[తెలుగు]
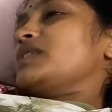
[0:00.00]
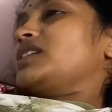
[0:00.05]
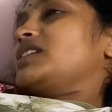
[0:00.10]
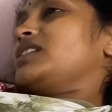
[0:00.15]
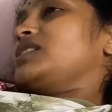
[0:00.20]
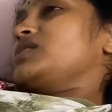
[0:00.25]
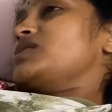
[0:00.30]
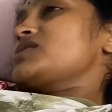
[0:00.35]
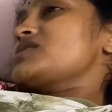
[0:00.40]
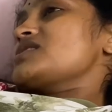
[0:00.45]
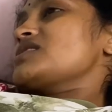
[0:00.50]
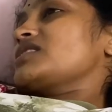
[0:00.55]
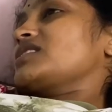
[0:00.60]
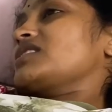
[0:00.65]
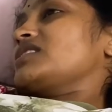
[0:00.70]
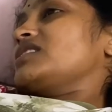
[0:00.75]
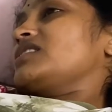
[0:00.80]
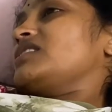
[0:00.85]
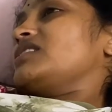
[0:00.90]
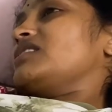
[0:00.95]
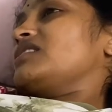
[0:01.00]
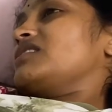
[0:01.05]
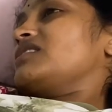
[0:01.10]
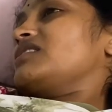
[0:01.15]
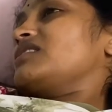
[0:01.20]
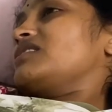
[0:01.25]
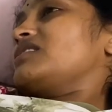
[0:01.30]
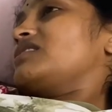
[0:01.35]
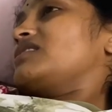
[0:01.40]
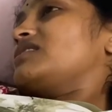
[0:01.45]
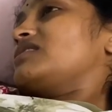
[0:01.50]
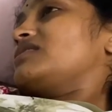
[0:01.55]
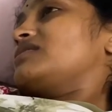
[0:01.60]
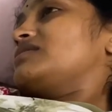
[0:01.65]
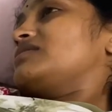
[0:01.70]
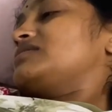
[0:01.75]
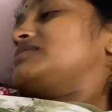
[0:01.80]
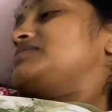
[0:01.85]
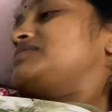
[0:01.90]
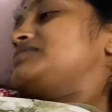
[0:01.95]
వేయటం వల్ల అంటే
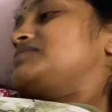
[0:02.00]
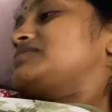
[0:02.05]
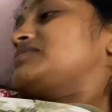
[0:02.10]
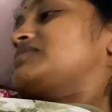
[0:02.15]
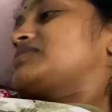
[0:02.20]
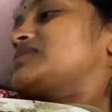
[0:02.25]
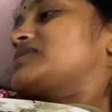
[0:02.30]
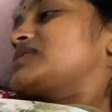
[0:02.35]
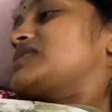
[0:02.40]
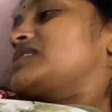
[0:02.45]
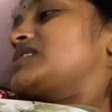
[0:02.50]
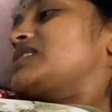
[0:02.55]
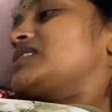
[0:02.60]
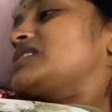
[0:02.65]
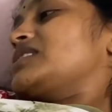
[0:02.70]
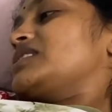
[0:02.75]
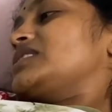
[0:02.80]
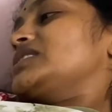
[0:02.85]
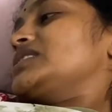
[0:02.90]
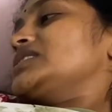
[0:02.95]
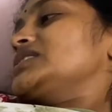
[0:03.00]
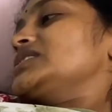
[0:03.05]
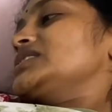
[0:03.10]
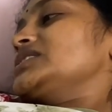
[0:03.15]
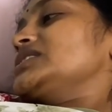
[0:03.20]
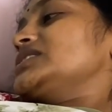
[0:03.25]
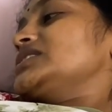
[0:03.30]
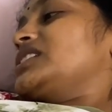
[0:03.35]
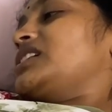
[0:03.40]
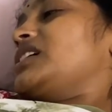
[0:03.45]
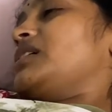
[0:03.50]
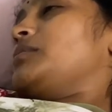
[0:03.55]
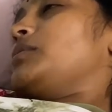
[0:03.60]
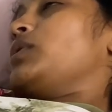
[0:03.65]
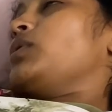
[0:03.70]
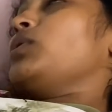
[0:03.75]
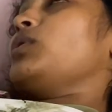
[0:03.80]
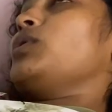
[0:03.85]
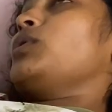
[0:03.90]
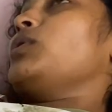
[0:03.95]
స్వెల్లింగ్ రావడంతో పెయిన్ అయితే చాలా
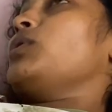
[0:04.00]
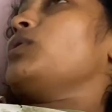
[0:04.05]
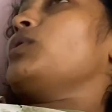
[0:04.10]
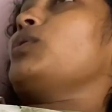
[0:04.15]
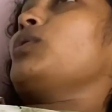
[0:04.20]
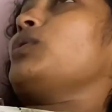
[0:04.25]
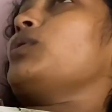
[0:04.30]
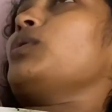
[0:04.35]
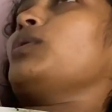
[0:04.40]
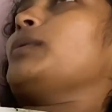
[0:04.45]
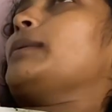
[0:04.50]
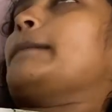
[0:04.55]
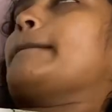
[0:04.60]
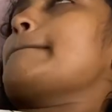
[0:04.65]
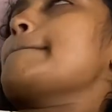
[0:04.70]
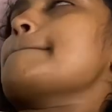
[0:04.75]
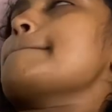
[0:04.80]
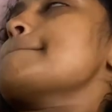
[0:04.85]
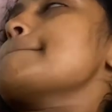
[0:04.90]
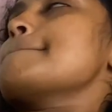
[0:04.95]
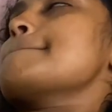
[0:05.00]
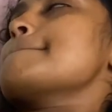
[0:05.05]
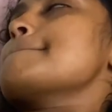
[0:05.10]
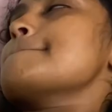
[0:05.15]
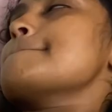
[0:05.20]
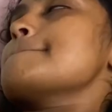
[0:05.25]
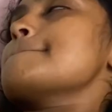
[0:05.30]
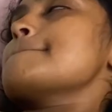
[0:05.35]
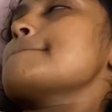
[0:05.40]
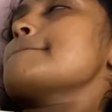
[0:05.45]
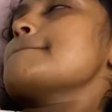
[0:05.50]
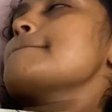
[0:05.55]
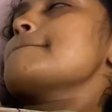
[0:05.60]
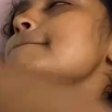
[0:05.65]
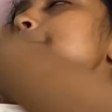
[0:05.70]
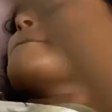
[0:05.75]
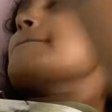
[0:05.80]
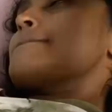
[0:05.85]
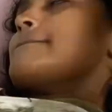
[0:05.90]
వస్తుంది అన్నమాట ఇక్కడ నేను చాలా సఫర్ అవుతున్నాను